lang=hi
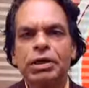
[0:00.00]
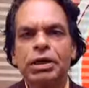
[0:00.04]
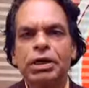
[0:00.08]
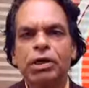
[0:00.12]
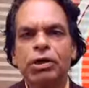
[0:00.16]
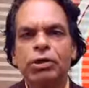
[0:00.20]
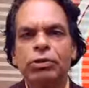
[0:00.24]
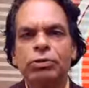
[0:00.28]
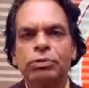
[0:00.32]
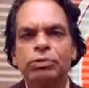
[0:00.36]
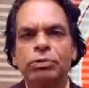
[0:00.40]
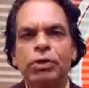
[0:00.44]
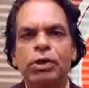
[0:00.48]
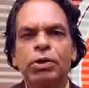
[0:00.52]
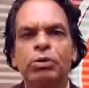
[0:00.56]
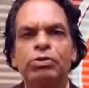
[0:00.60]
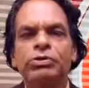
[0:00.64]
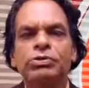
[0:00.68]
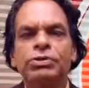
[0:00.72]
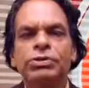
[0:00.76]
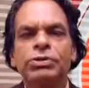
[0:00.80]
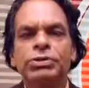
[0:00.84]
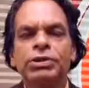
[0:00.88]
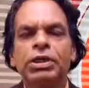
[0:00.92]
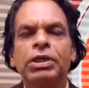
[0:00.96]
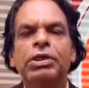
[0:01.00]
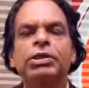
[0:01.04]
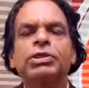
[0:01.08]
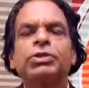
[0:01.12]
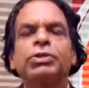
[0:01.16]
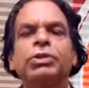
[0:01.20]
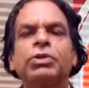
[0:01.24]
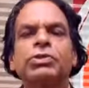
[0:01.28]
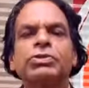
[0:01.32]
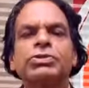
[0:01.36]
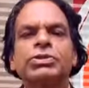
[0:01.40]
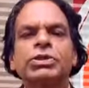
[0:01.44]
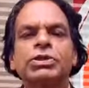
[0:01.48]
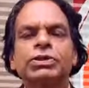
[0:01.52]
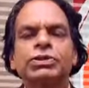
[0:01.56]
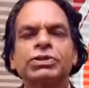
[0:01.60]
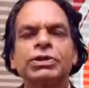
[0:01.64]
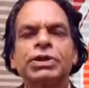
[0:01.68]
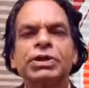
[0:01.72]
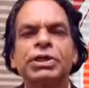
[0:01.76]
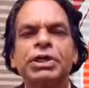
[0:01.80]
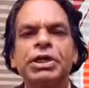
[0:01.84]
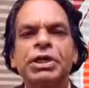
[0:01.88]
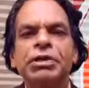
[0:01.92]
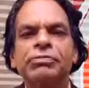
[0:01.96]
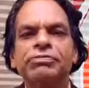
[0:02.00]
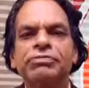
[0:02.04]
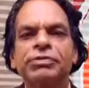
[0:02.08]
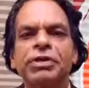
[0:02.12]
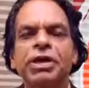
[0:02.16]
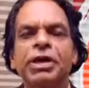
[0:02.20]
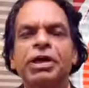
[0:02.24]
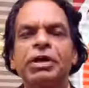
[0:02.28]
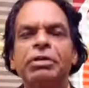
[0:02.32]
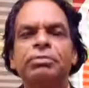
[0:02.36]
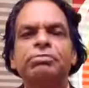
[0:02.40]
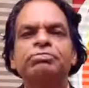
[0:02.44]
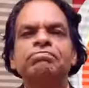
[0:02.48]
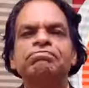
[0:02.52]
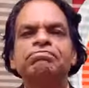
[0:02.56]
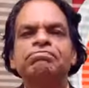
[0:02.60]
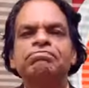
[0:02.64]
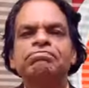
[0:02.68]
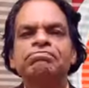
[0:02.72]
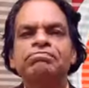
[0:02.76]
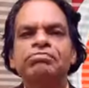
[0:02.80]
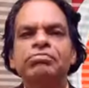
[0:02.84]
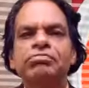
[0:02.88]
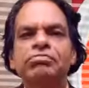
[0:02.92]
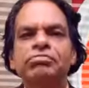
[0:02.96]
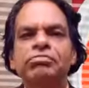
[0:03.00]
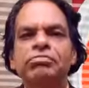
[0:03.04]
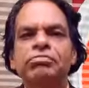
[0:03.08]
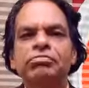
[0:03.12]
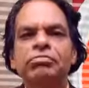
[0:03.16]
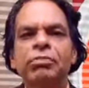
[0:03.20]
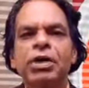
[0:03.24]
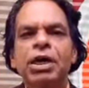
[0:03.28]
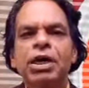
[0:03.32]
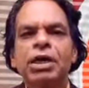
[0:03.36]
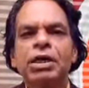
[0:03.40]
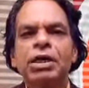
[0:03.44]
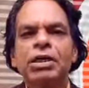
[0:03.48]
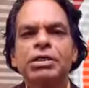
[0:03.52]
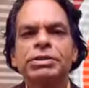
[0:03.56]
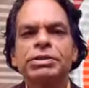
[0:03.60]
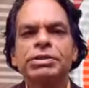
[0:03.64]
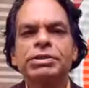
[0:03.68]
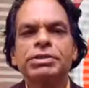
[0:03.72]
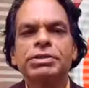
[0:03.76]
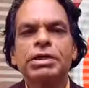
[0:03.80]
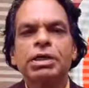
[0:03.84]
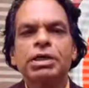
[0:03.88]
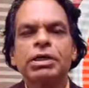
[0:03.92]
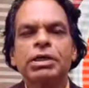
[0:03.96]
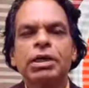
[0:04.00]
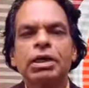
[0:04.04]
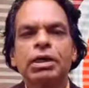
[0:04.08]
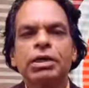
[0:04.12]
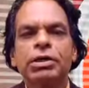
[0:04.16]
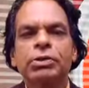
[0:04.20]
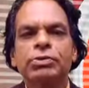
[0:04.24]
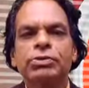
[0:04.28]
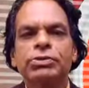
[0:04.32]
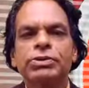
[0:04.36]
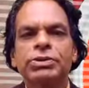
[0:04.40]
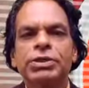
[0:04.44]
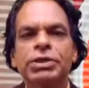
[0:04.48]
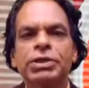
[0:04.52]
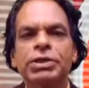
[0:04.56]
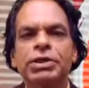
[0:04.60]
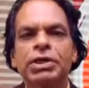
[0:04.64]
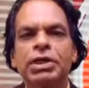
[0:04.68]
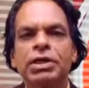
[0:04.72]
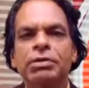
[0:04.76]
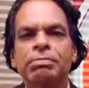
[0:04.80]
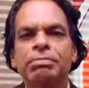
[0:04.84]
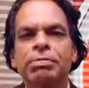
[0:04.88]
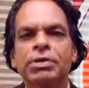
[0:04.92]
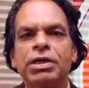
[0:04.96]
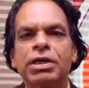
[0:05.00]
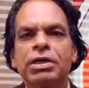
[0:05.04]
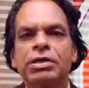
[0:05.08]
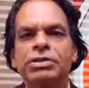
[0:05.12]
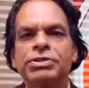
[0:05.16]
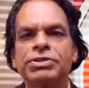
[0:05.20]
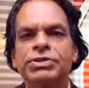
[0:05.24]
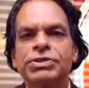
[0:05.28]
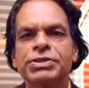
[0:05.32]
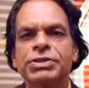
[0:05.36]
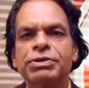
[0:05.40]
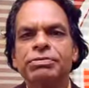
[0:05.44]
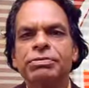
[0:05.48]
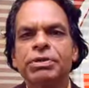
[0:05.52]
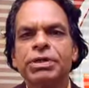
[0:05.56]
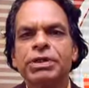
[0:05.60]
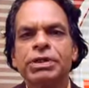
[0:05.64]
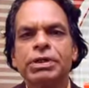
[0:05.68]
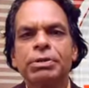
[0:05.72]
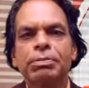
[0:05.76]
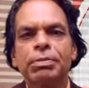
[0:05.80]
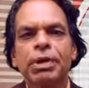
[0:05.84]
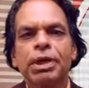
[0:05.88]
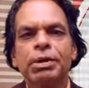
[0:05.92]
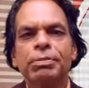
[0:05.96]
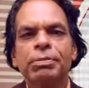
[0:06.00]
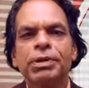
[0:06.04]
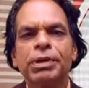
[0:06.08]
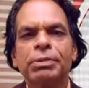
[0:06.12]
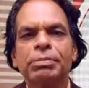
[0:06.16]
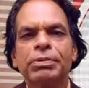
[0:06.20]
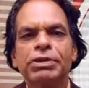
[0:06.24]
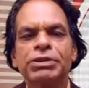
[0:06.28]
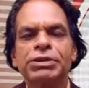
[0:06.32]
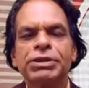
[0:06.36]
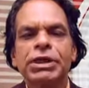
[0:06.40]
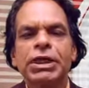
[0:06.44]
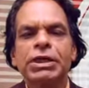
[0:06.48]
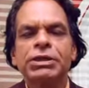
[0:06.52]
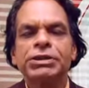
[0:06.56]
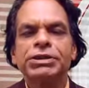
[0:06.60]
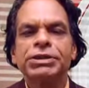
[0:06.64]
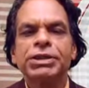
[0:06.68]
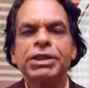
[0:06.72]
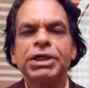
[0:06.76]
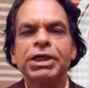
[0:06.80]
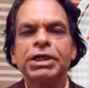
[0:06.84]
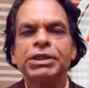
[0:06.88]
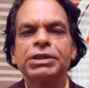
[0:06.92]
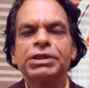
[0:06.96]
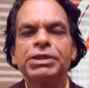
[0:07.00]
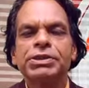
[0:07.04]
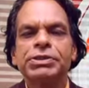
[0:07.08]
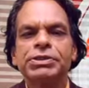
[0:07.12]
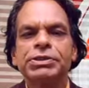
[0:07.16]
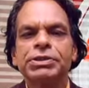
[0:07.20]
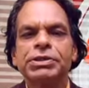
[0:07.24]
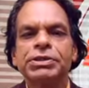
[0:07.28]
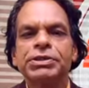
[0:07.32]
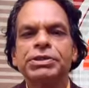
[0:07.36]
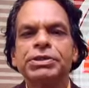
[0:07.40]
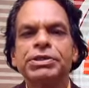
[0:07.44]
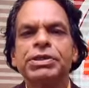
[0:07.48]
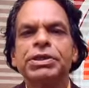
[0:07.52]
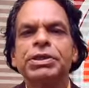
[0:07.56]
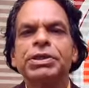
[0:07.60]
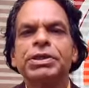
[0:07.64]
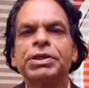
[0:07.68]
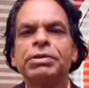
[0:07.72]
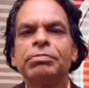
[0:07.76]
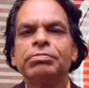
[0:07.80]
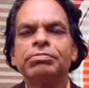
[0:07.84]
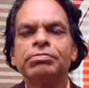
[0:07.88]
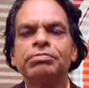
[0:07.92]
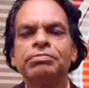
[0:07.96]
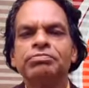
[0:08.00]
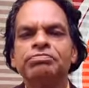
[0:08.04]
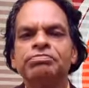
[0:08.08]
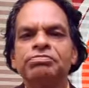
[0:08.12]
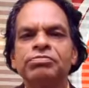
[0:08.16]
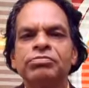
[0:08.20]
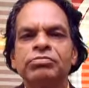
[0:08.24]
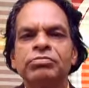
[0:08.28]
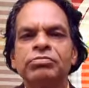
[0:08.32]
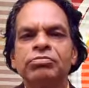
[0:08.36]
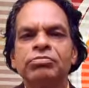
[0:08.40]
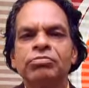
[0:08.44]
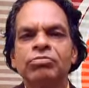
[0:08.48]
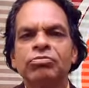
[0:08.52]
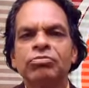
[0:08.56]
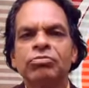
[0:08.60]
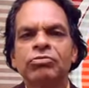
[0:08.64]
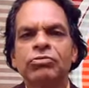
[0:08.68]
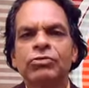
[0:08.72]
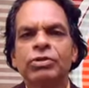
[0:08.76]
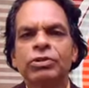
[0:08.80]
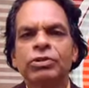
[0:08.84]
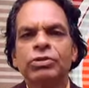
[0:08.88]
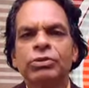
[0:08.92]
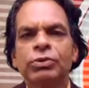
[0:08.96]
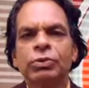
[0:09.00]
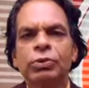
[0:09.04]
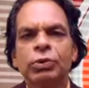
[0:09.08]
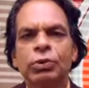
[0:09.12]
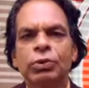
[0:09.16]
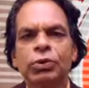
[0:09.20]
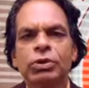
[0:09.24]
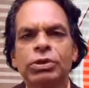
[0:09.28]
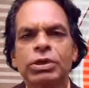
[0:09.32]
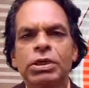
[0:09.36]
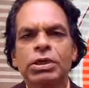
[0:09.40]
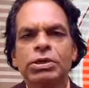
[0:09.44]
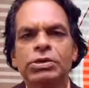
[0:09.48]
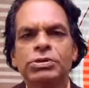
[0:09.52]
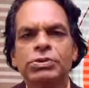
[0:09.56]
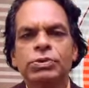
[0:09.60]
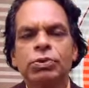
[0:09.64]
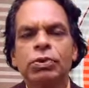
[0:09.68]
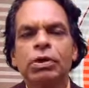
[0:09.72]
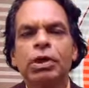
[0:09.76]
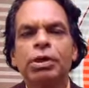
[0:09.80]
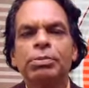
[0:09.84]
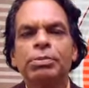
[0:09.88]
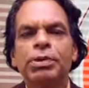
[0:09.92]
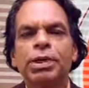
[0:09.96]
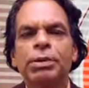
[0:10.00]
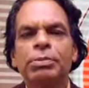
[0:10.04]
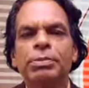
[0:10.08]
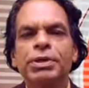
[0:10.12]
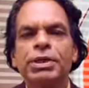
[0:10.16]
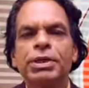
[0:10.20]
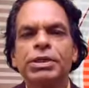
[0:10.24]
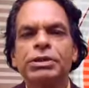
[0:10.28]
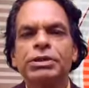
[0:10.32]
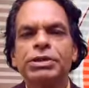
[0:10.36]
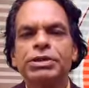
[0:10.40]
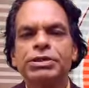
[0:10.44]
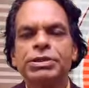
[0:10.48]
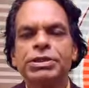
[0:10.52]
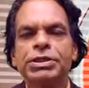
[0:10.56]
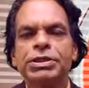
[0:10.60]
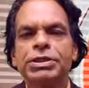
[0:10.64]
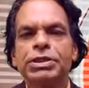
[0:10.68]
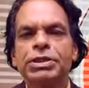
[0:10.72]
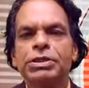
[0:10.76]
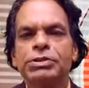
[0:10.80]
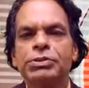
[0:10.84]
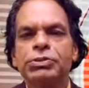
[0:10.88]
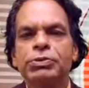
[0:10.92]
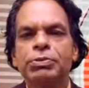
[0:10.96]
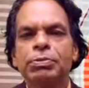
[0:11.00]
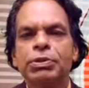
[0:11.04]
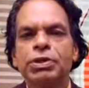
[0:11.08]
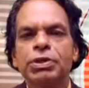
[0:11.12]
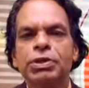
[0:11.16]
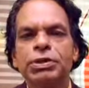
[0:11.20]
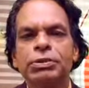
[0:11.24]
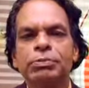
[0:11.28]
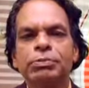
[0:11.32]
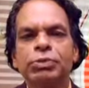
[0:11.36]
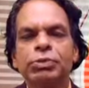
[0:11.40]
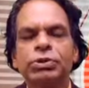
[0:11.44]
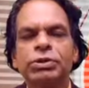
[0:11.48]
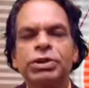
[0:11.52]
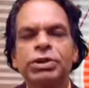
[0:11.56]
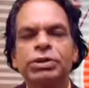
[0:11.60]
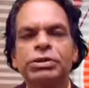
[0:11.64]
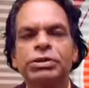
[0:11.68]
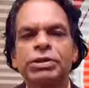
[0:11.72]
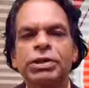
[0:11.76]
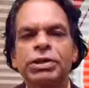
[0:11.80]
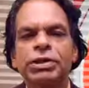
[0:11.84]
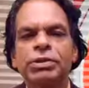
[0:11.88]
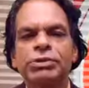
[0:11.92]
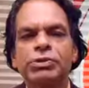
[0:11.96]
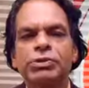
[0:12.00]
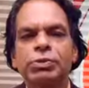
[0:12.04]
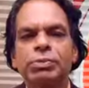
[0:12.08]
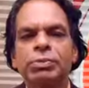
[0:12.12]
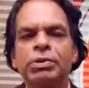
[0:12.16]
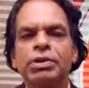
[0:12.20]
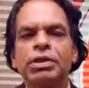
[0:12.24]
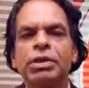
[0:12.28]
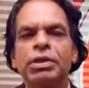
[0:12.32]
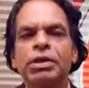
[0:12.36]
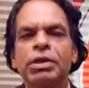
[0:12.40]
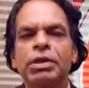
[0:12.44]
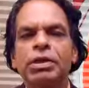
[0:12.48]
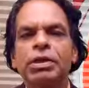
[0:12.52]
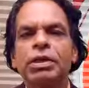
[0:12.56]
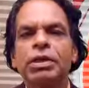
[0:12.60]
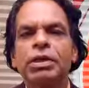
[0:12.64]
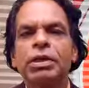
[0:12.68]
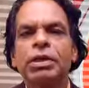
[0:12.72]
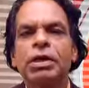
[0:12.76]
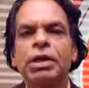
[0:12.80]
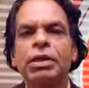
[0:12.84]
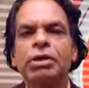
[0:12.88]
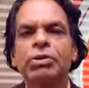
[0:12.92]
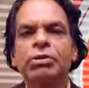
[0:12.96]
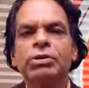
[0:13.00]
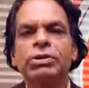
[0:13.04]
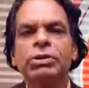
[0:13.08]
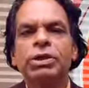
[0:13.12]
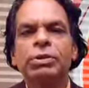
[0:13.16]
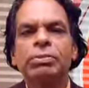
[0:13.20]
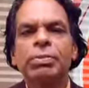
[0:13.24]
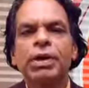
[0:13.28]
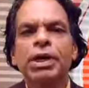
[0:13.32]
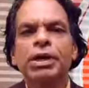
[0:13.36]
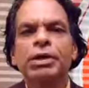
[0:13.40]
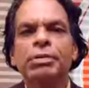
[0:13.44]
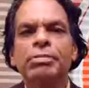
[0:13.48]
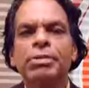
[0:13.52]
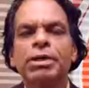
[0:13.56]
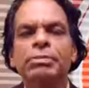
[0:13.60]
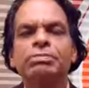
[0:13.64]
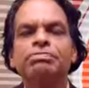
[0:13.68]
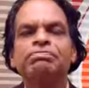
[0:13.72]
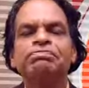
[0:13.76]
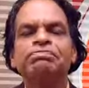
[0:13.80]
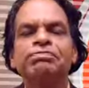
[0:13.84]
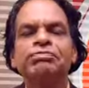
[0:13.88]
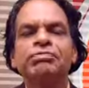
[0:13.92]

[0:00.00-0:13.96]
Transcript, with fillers: राणावत बहुत जल्द हो सकती है गिरफ्तार महाराष्ट्र सरकार ने उसके खिलाफ ड्रग्स सेवन के मामले में जांच के आदेश दे दिए 2016 में अभिनेता शेखर सुमन के पुत्र अध्ययन सुमन ने कंगना राणावत के बारे में